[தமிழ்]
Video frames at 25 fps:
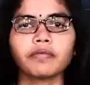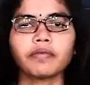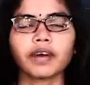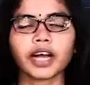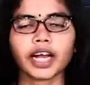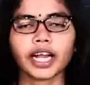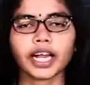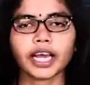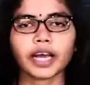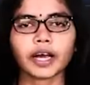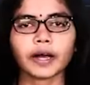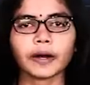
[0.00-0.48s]

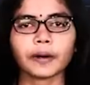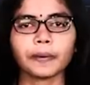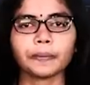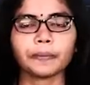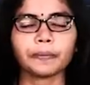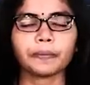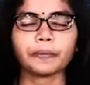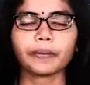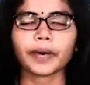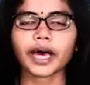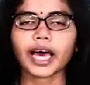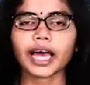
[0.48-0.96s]

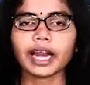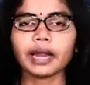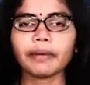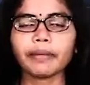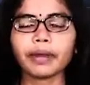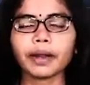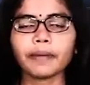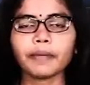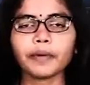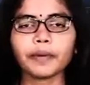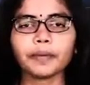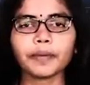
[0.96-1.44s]
வணக்கம்
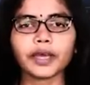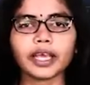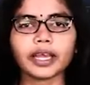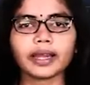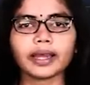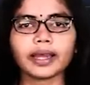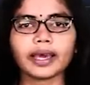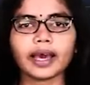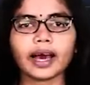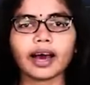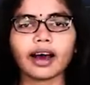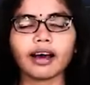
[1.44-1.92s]
பரபரப்பு
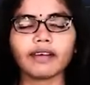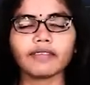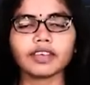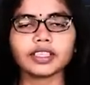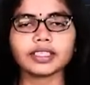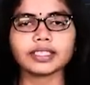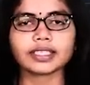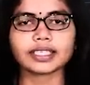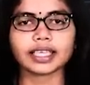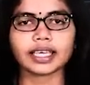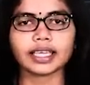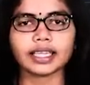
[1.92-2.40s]

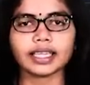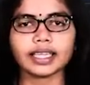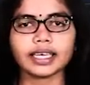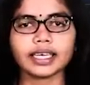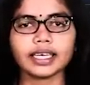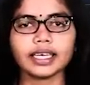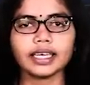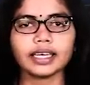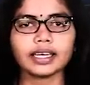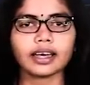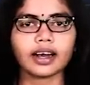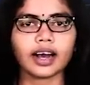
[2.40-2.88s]
மீடியாவின்
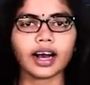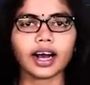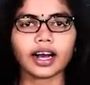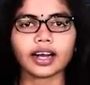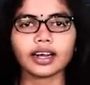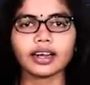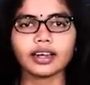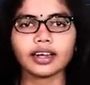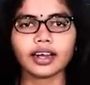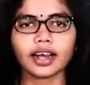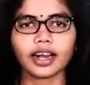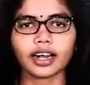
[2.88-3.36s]

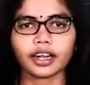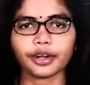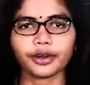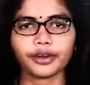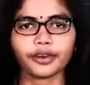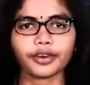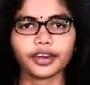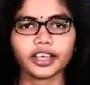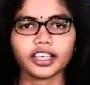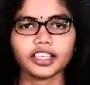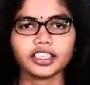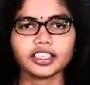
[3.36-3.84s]
செய்திகளுக்காக நான்
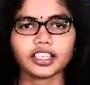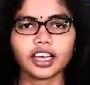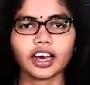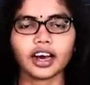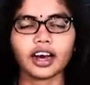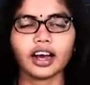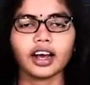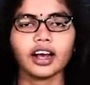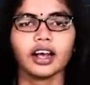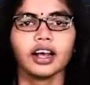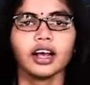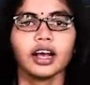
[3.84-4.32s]
டொனிட்டா
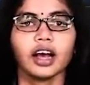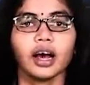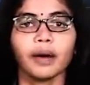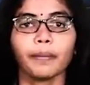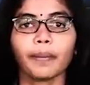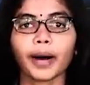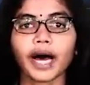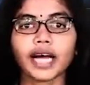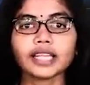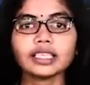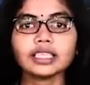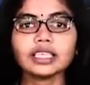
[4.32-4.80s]

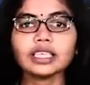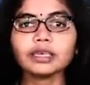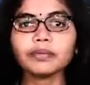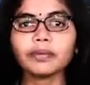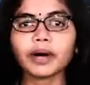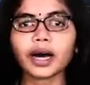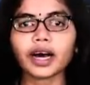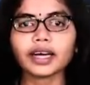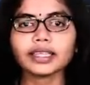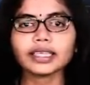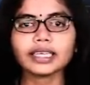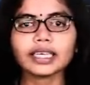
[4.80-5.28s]
பத்து
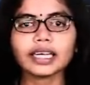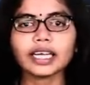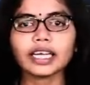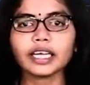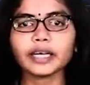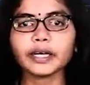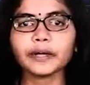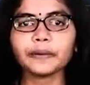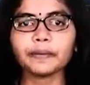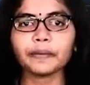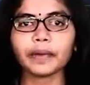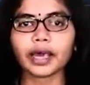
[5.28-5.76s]

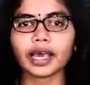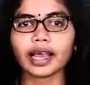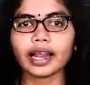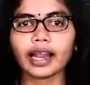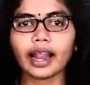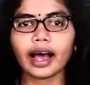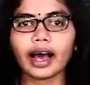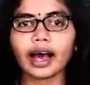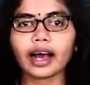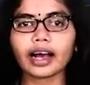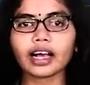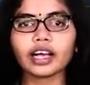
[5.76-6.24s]
மாதங்களுக்கு
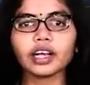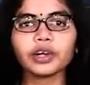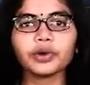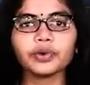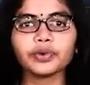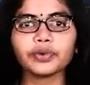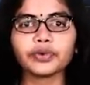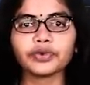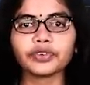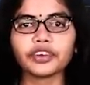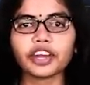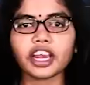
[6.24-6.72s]
மேலாக
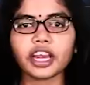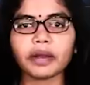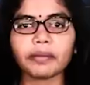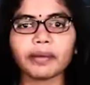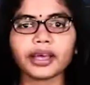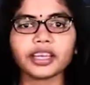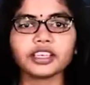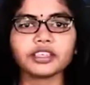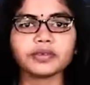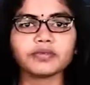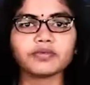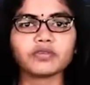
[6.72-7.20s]
உக்ரைன்
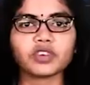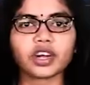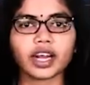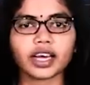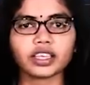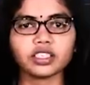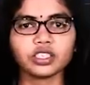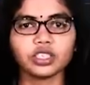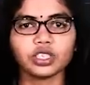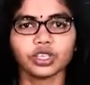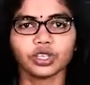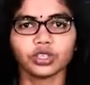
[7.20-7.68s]
மற்றும்
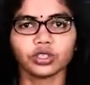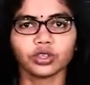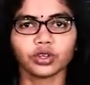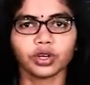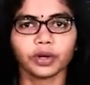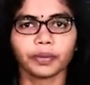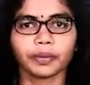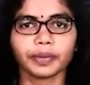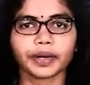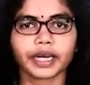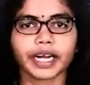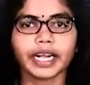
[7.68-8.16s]
ரஷ்ய
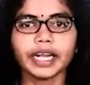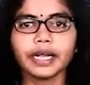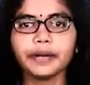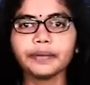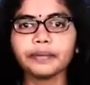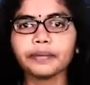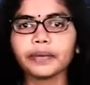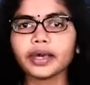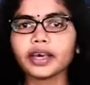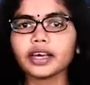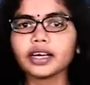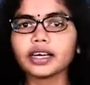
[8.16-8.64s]
துருப்புகள்
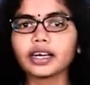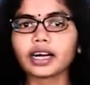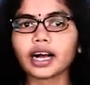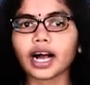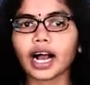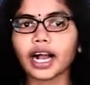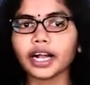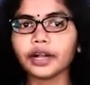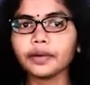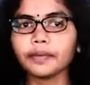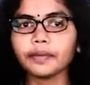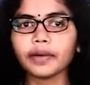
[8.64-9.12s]
மிக
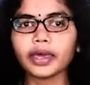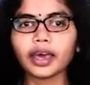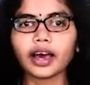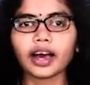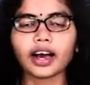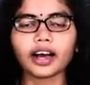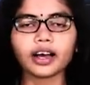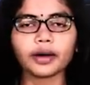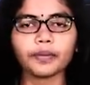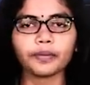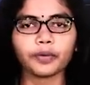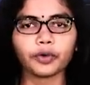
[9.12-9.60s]

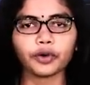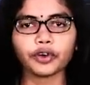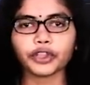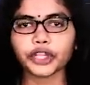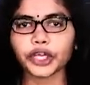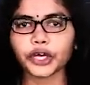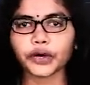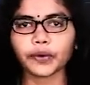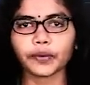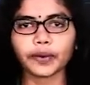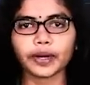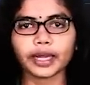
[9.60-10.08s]
கடுமையாக
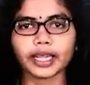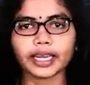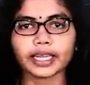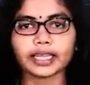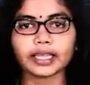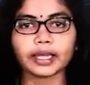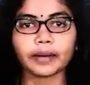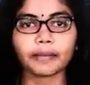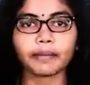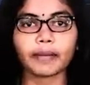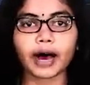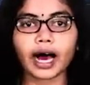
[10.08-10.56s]

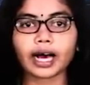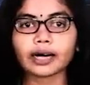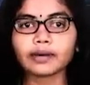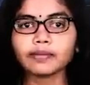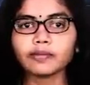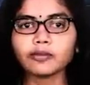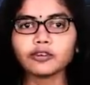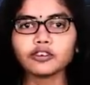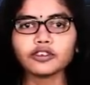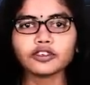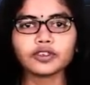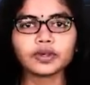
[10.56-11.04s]
மோதிக்கொண்டிருந்த
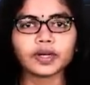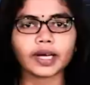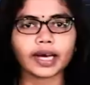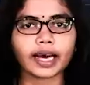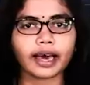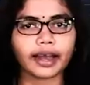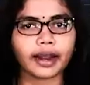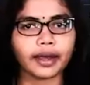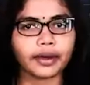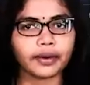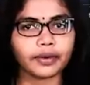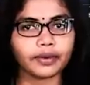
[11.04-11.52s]
பக்முட்
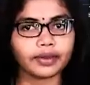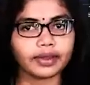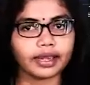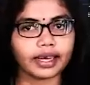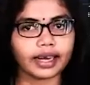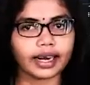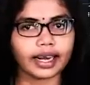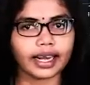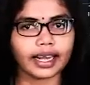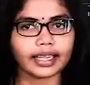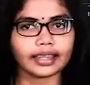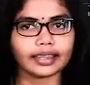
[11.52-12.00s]
நகர யுத்த
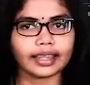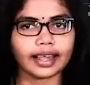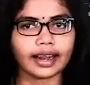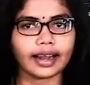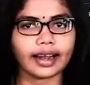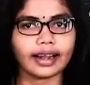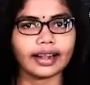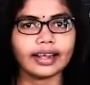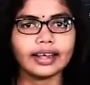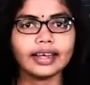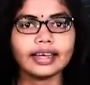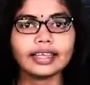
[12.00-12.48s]

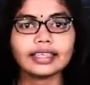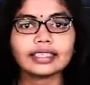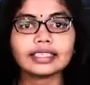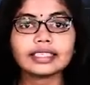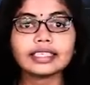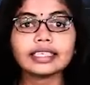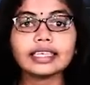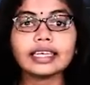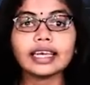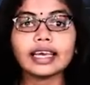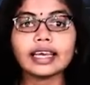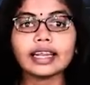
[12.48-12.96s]
களத்தில்
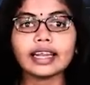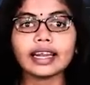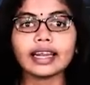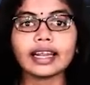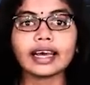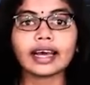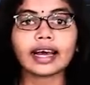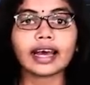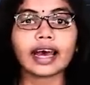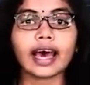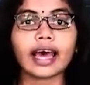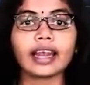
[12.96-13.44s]

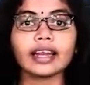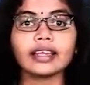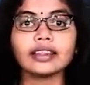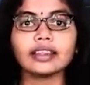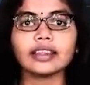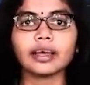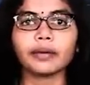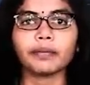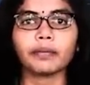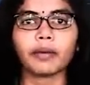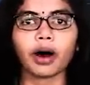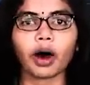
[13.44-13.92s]
திடீரென
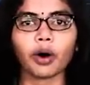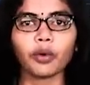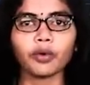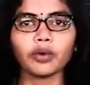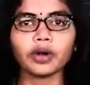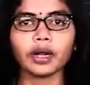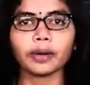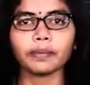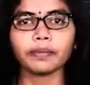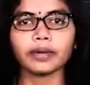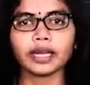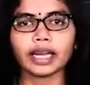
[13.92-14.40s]
கனத்த
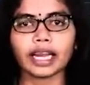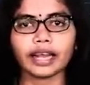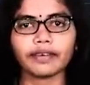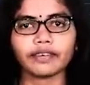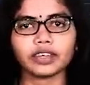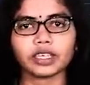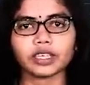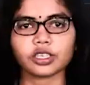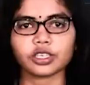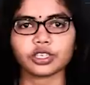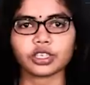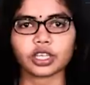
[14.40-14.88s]
மௌனம்
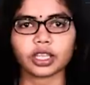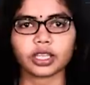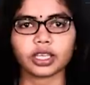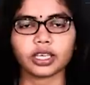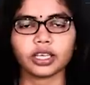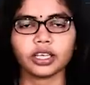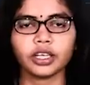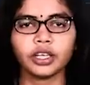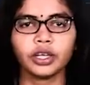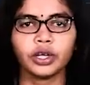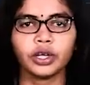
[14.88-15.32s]
நிலவுகின்றது